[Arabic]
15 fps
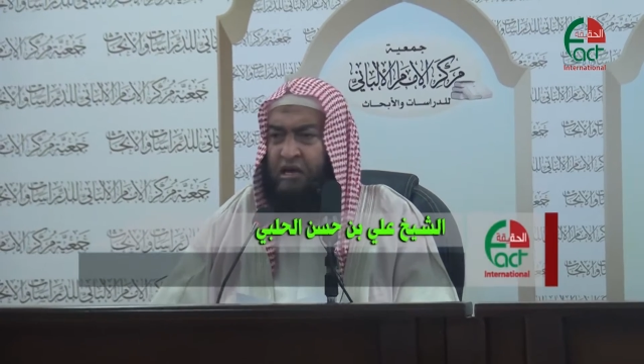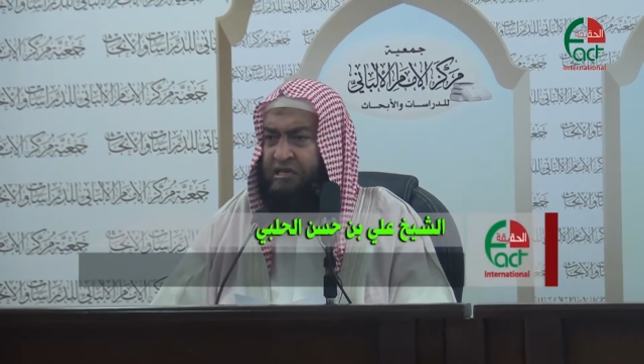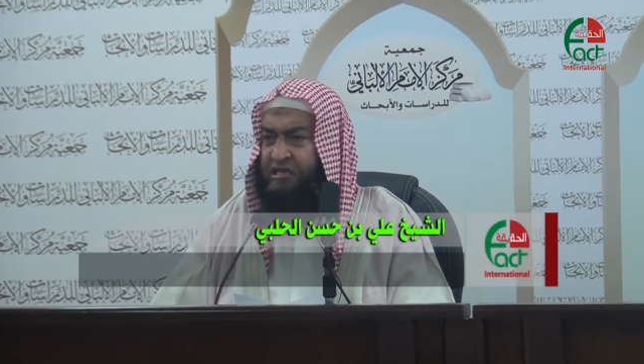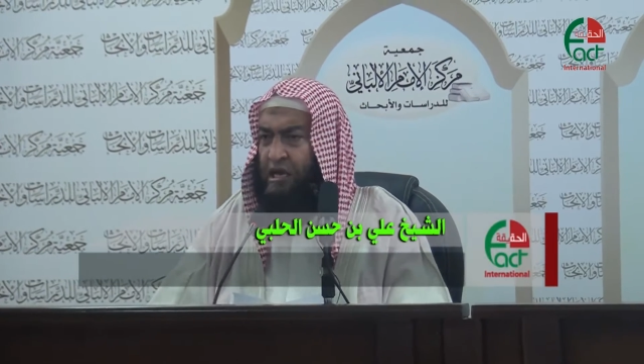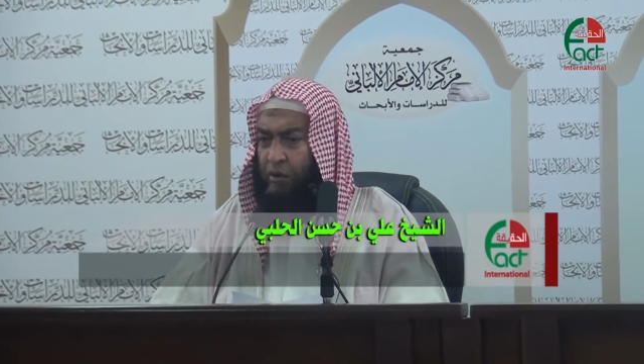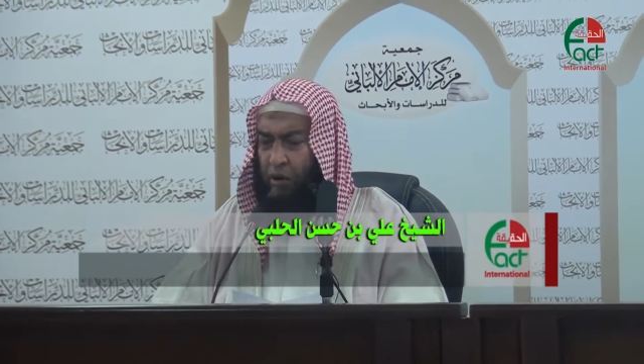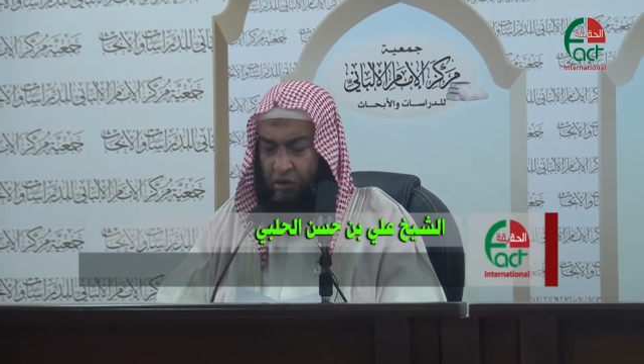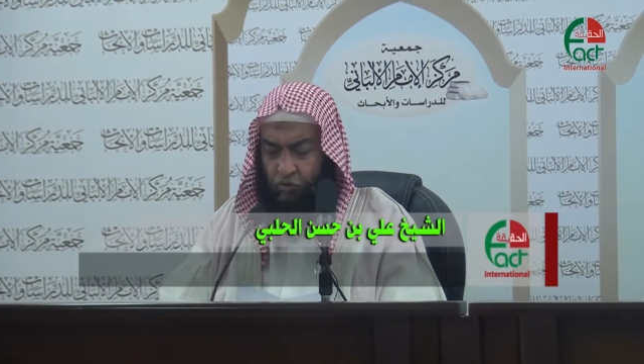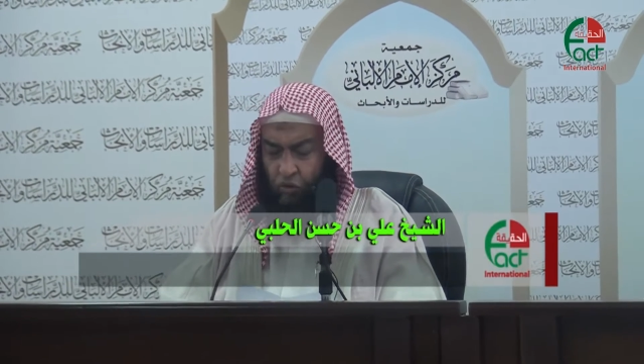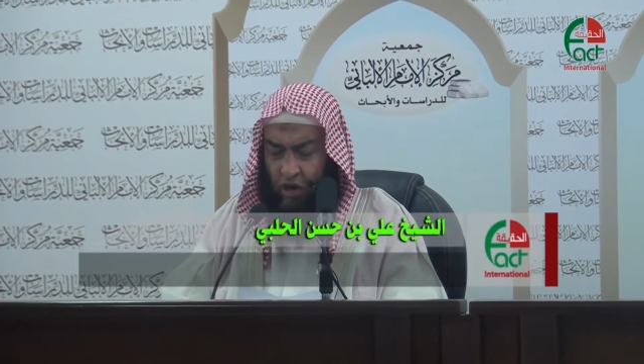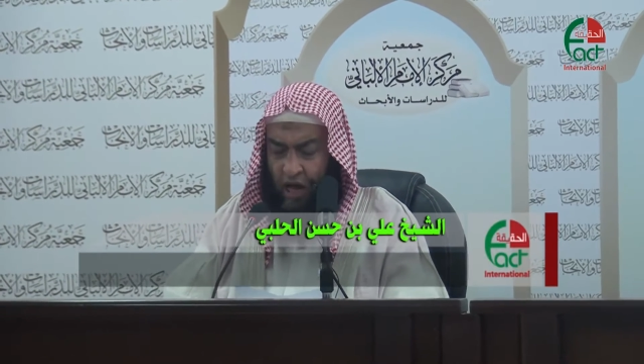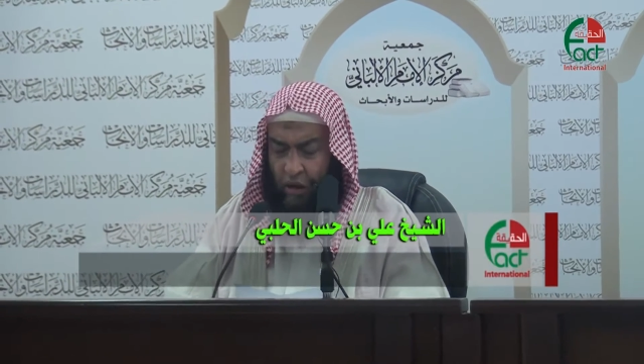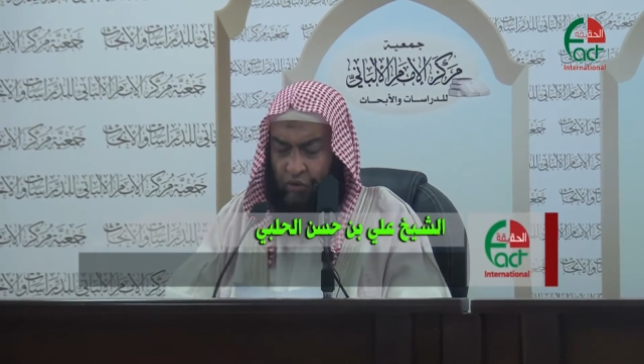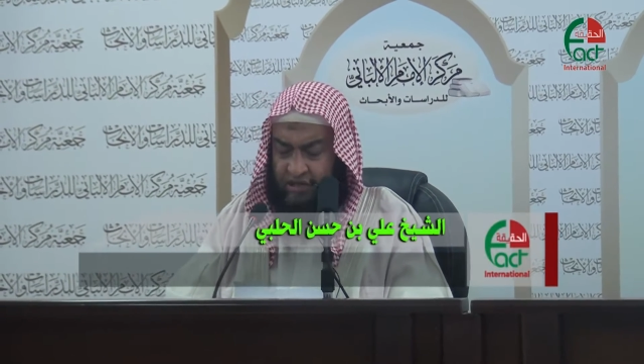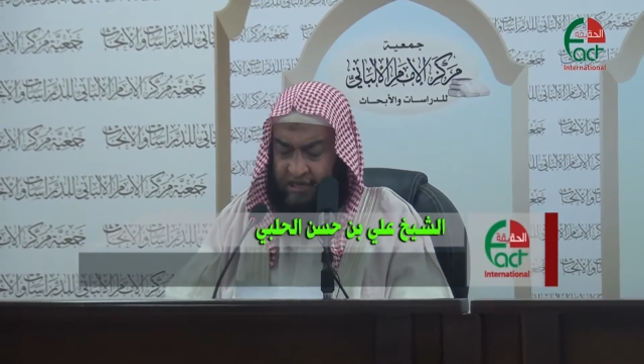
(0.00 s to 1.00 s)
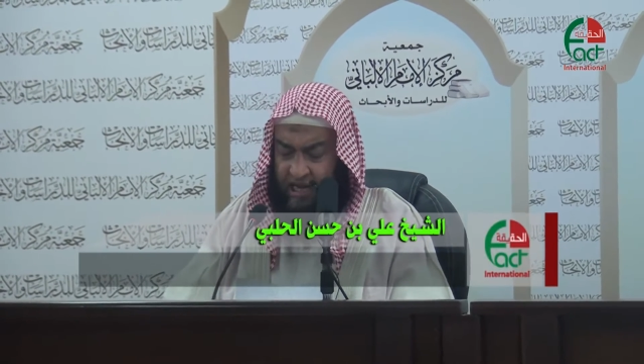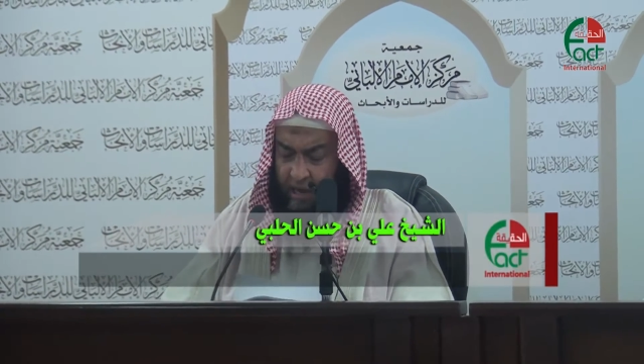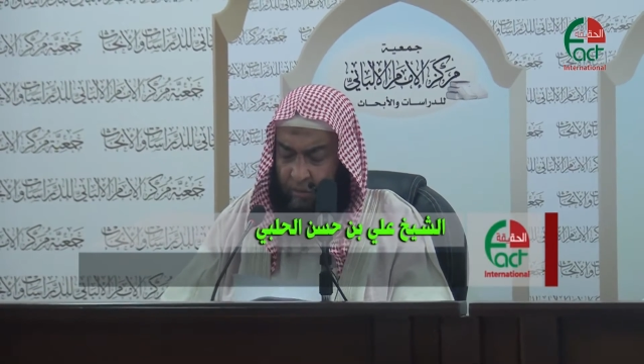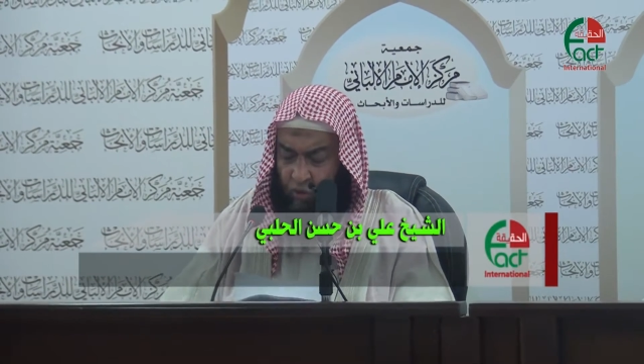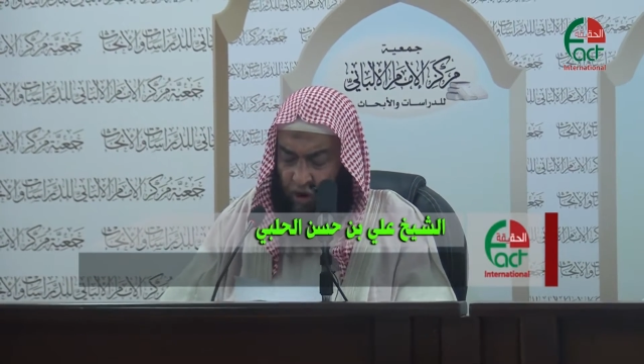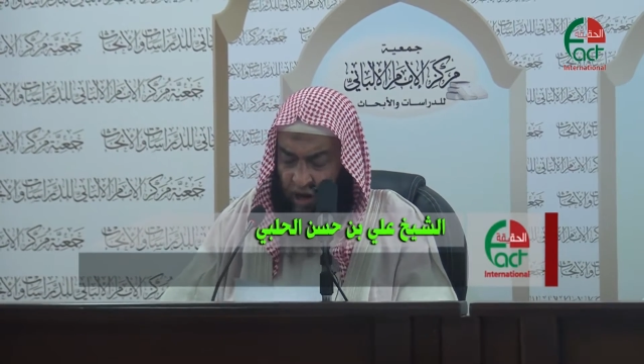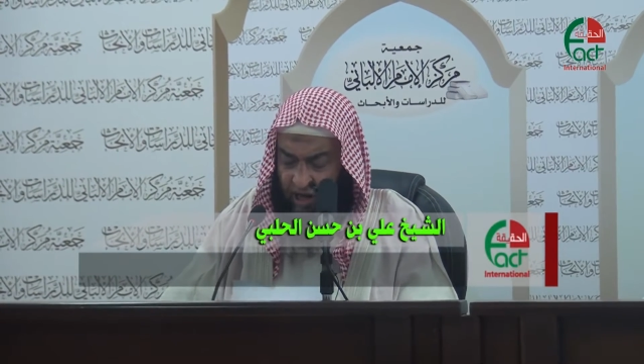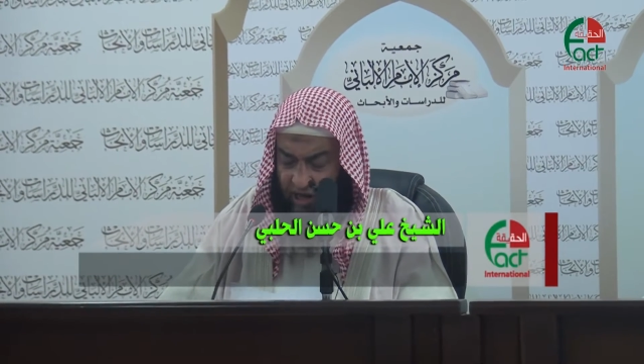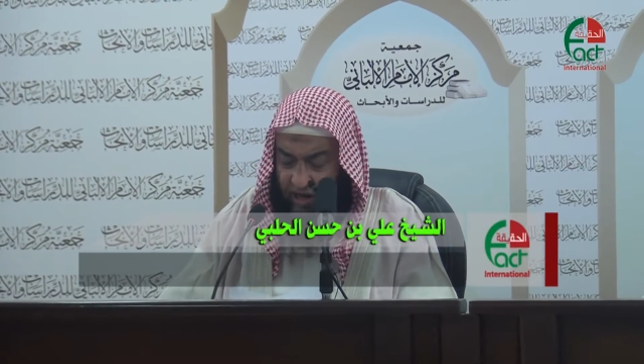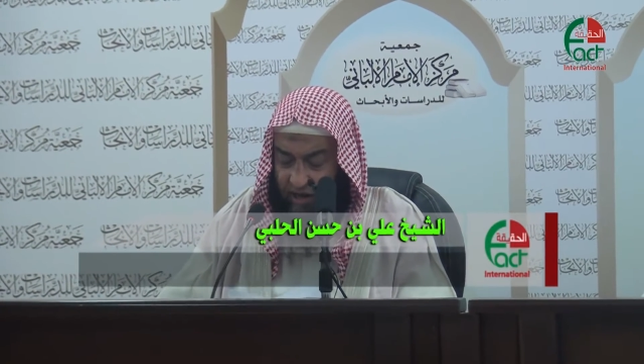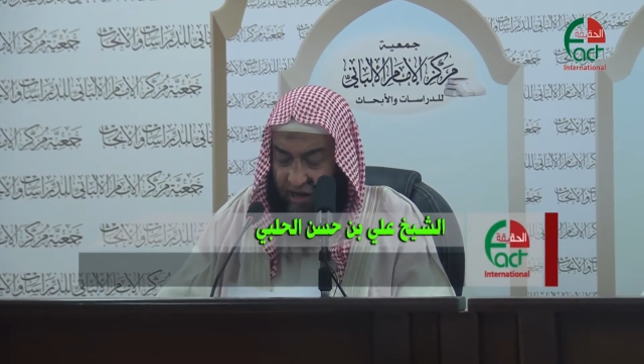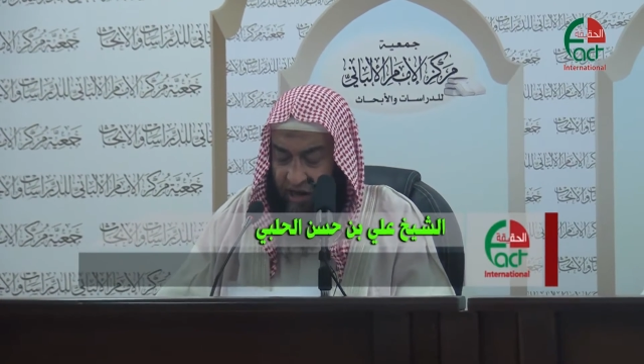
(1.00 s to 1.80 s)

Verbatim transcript: صلوات الله وسلامه عليه